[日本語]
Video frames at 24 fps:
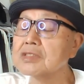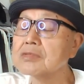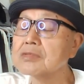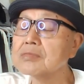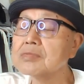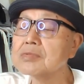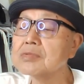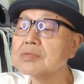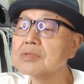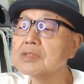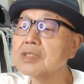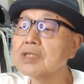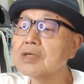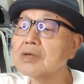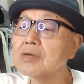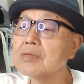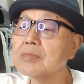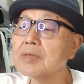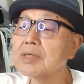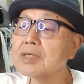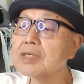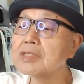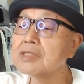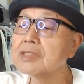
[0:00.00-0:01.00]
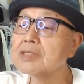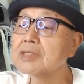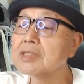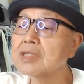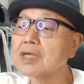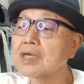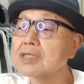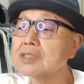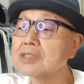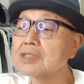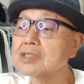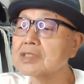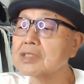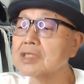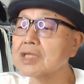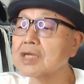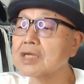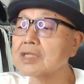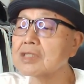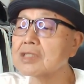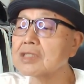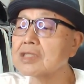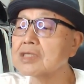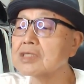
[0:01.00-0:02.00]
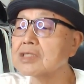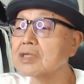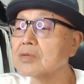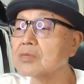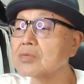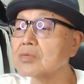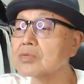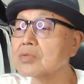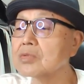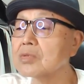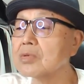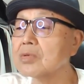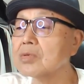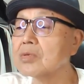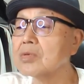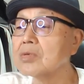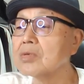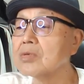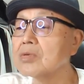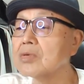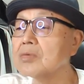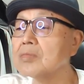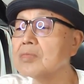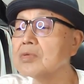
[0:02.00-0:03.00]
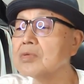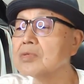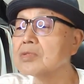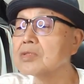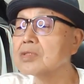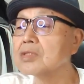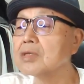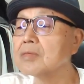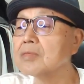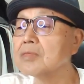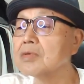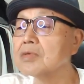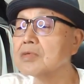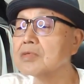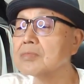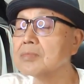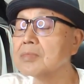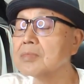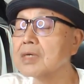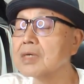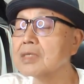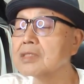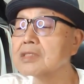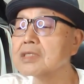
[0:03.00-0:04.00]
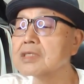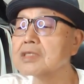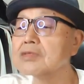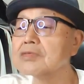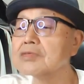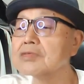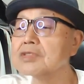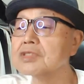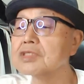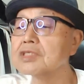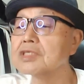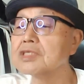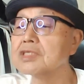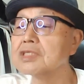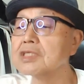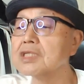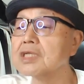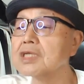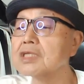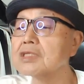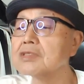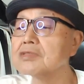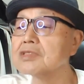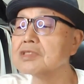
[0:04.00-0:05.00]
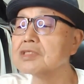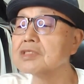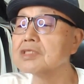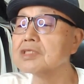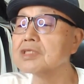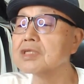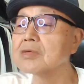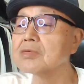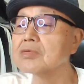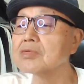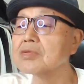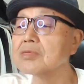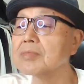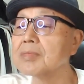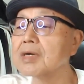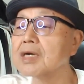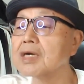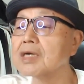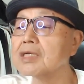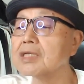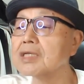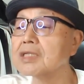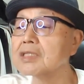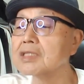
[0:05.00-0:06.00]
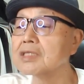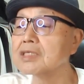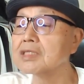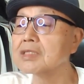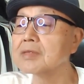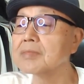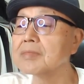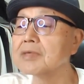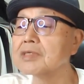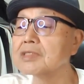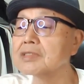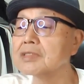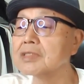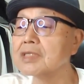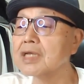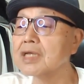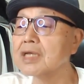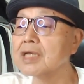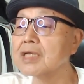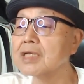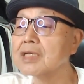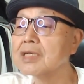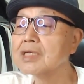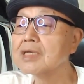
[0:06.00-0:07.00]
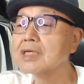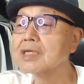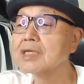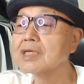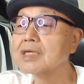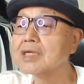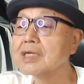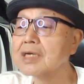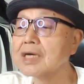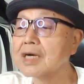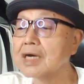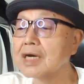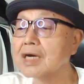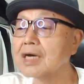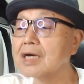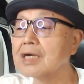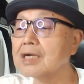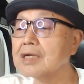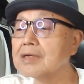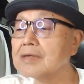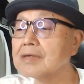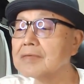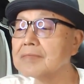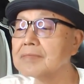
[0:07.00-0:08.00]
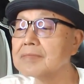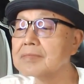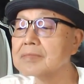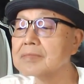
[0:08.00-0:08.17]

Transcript: 自分でお化けに対してやってきたことを思っても、まさに不思議で、不思議なことばっかりやってきてますね。はい。